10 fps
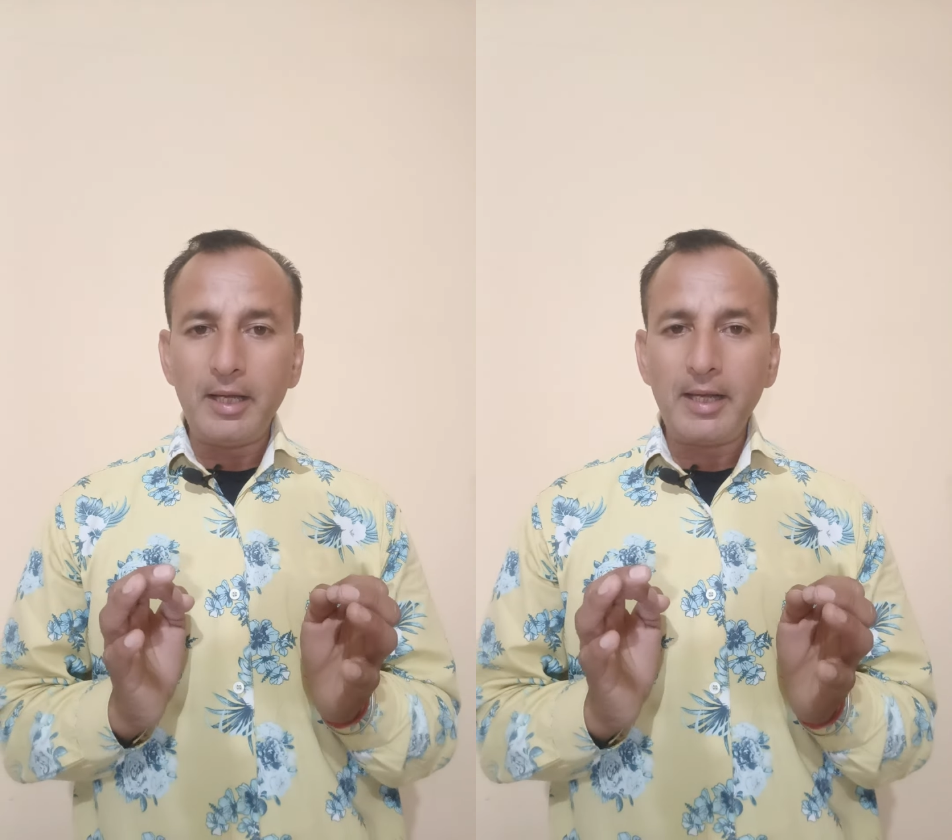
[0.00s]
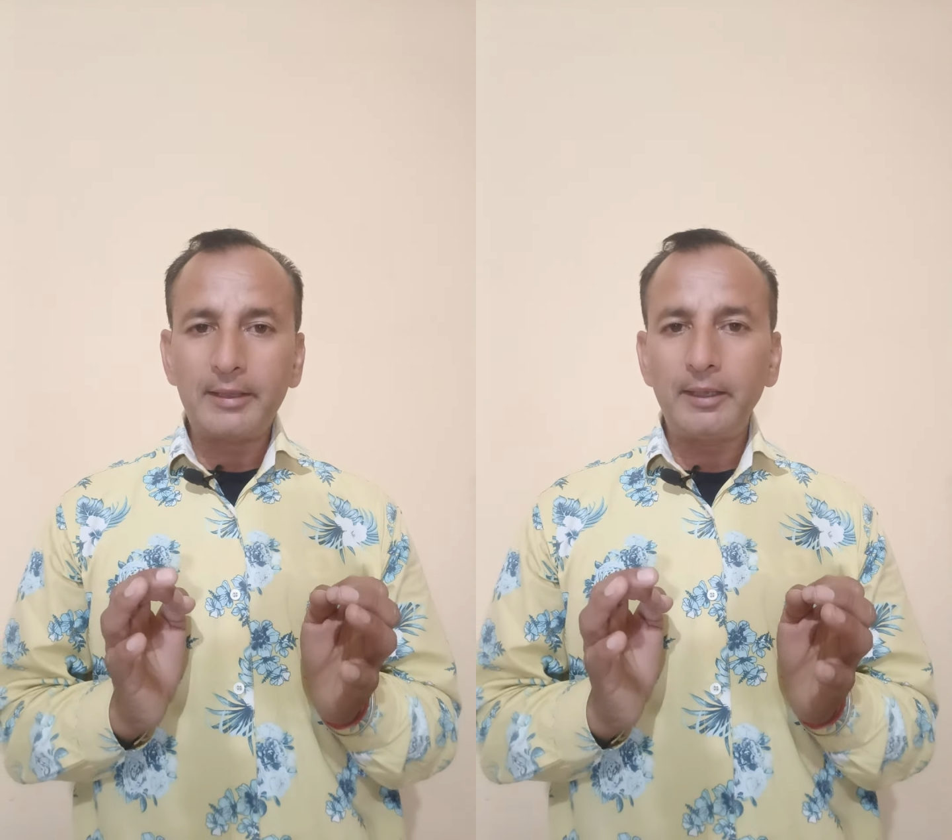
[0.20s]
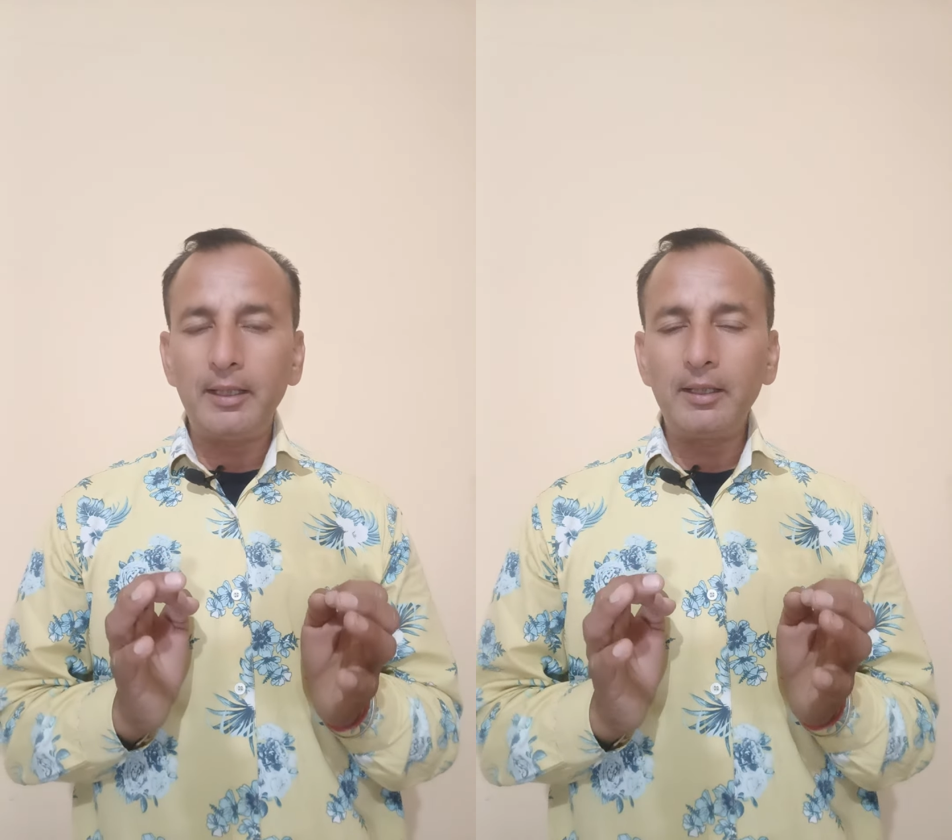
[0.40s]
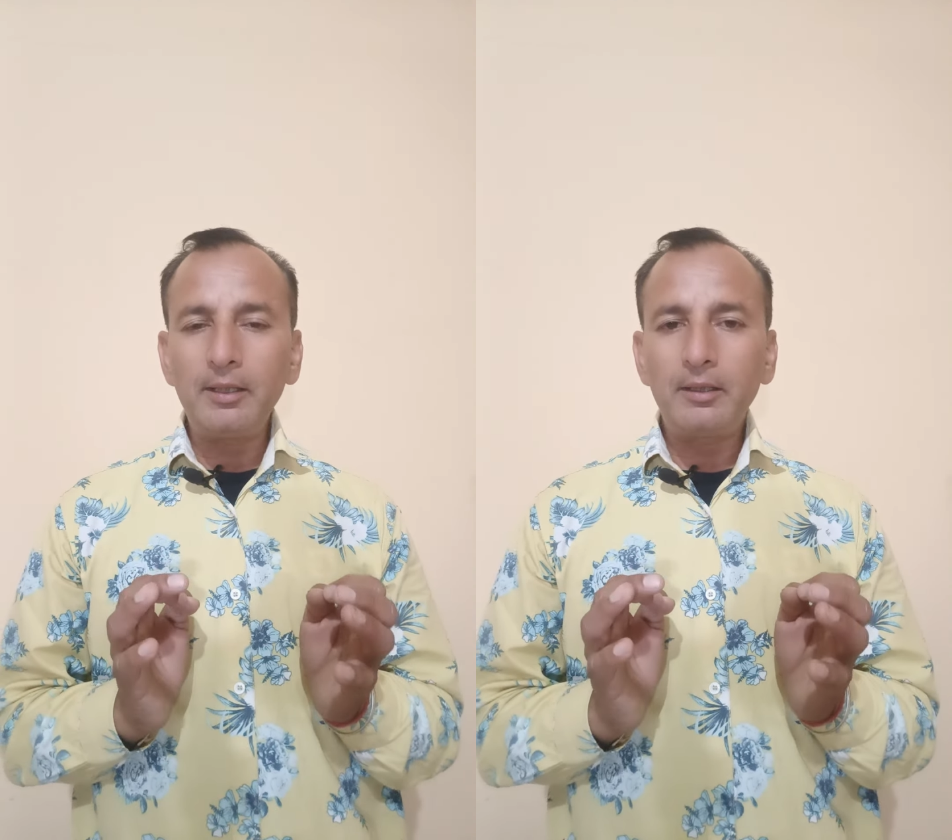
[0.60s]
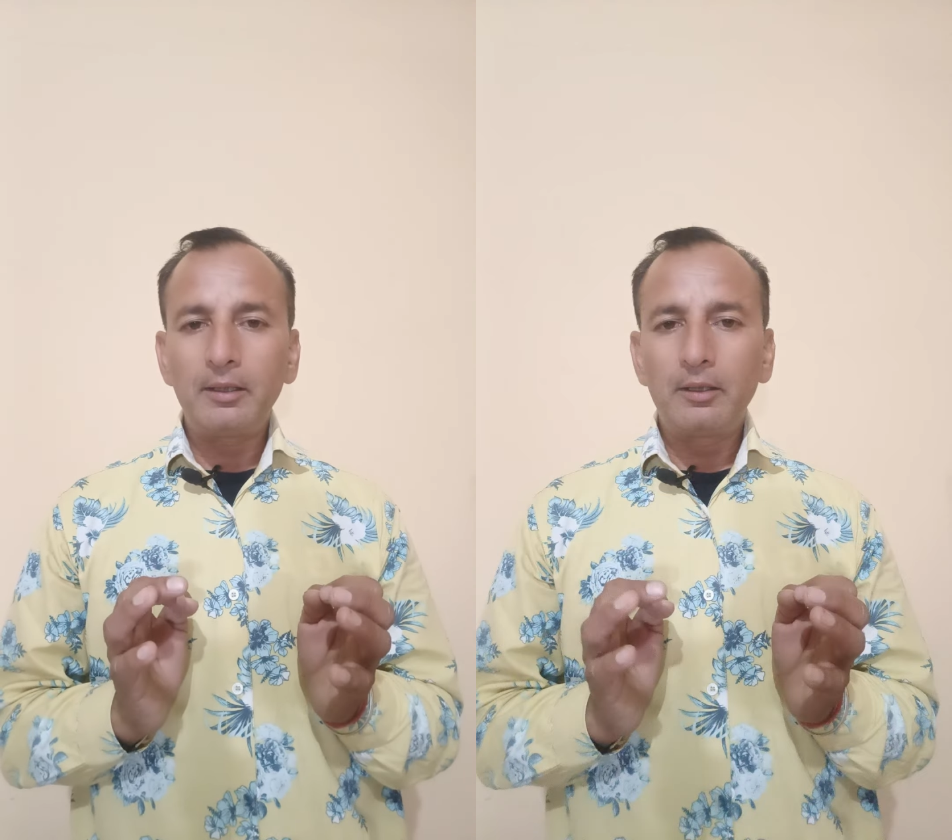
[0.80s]
एक दिन
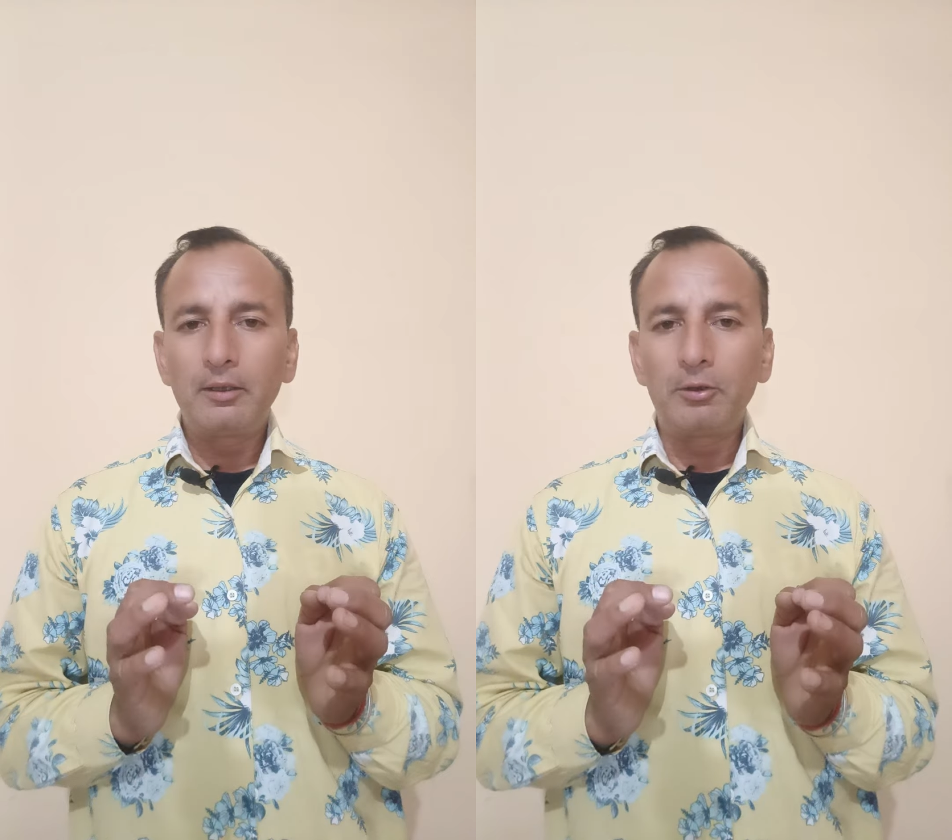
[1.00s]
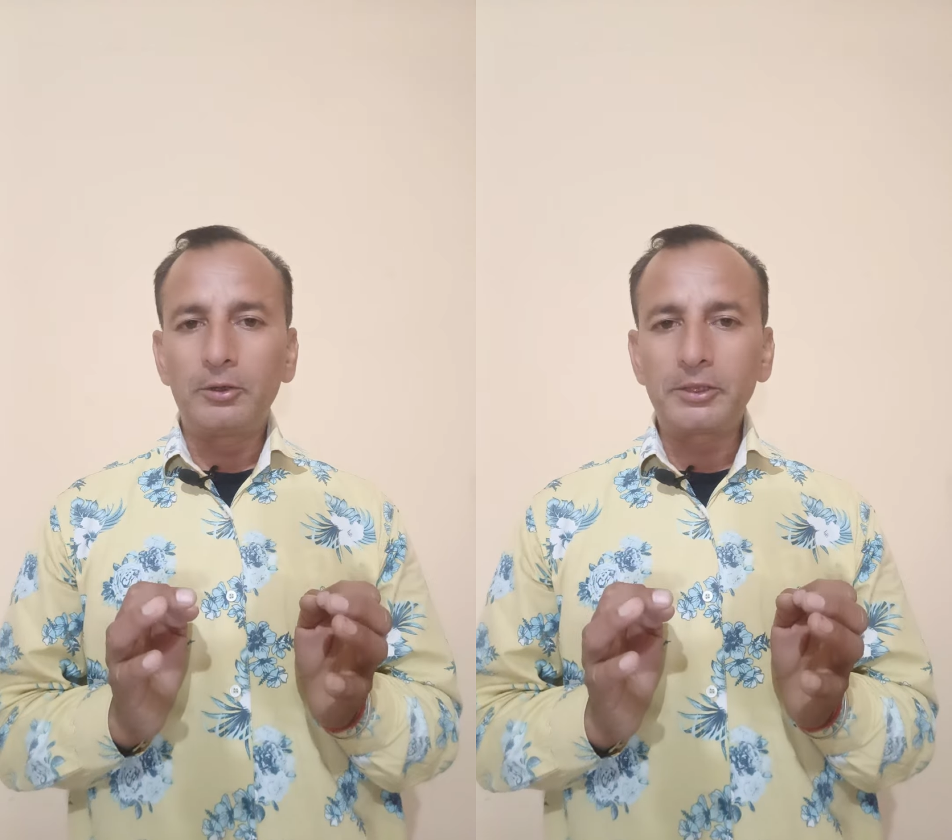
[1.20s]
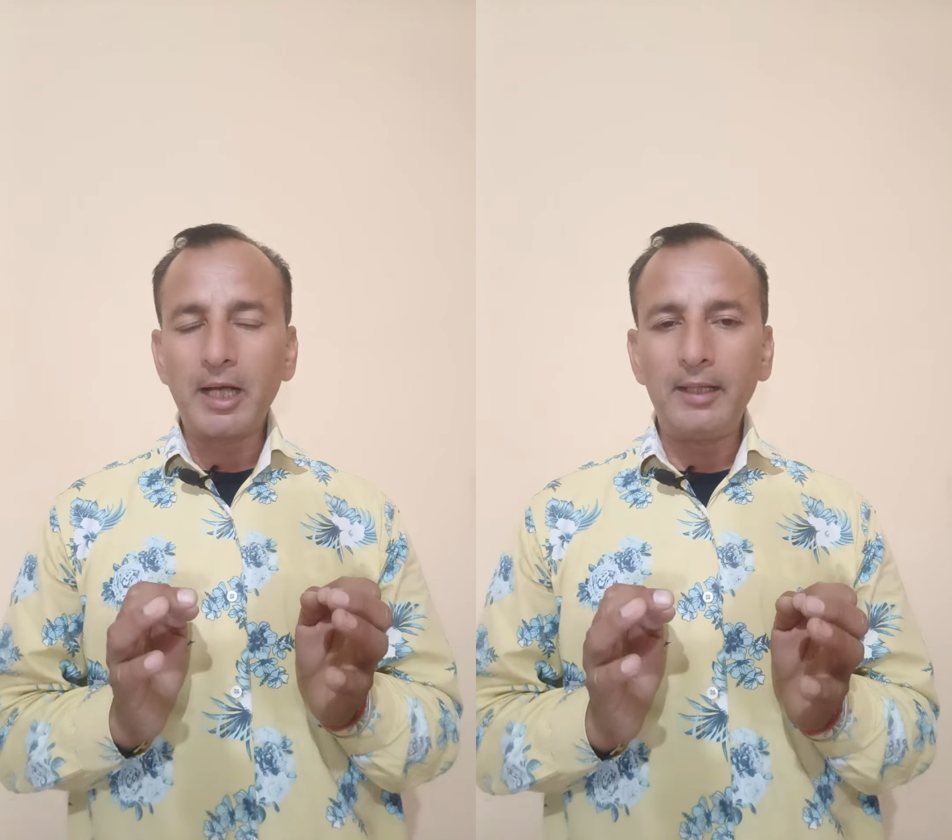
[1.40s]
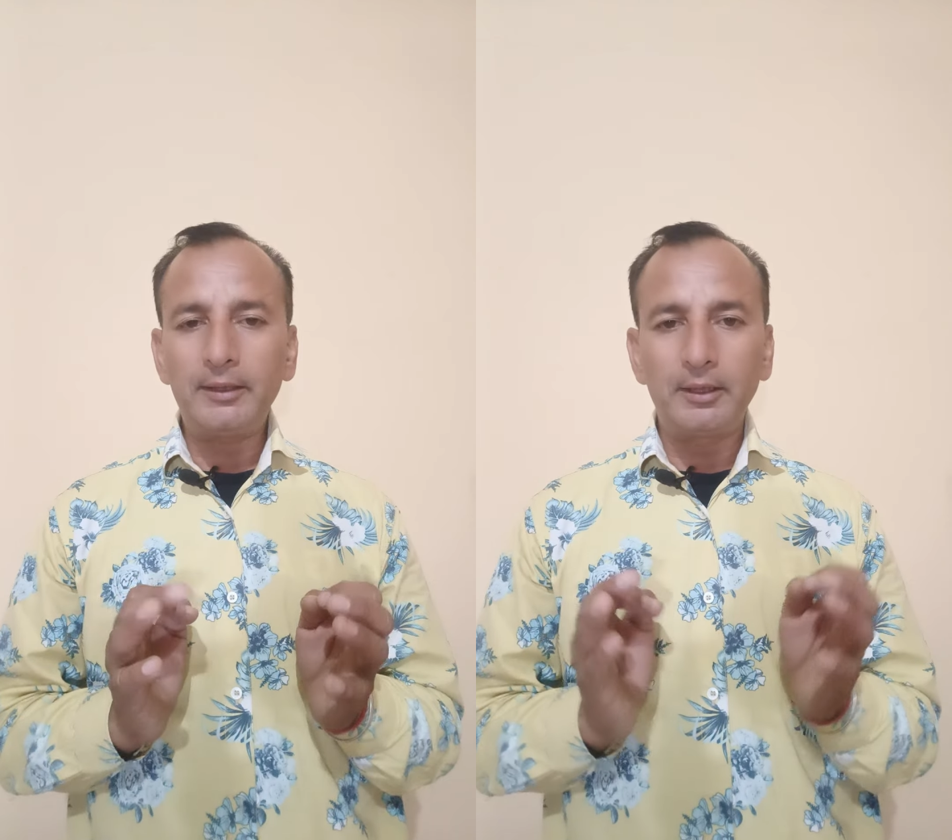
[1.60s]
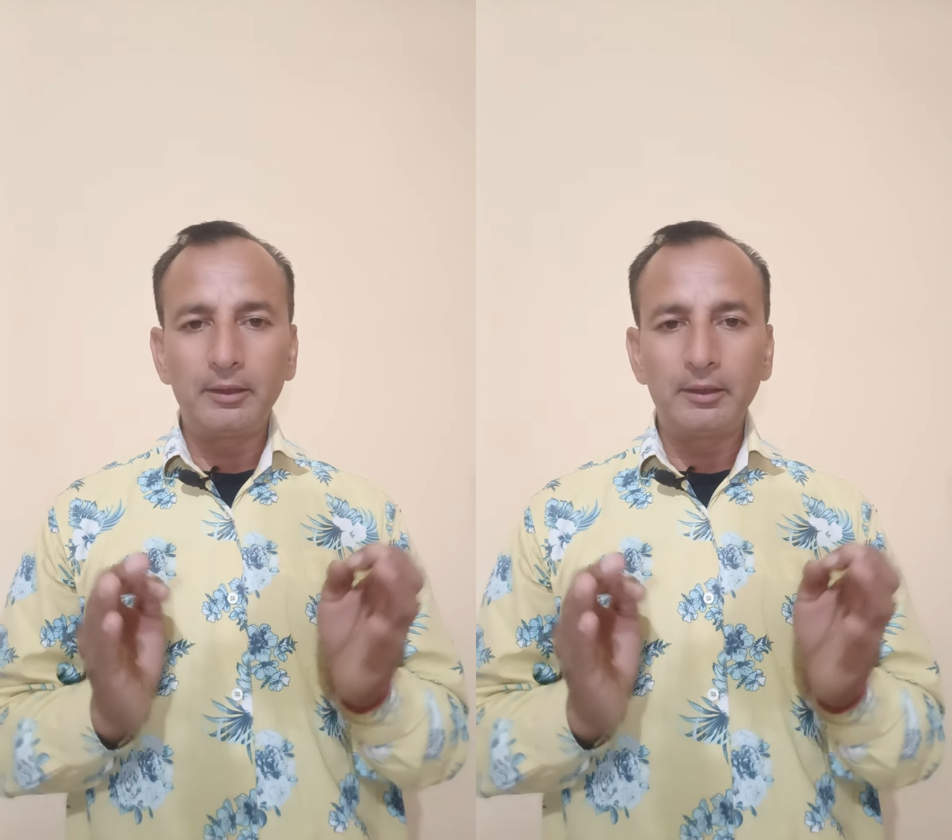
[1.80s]
शायद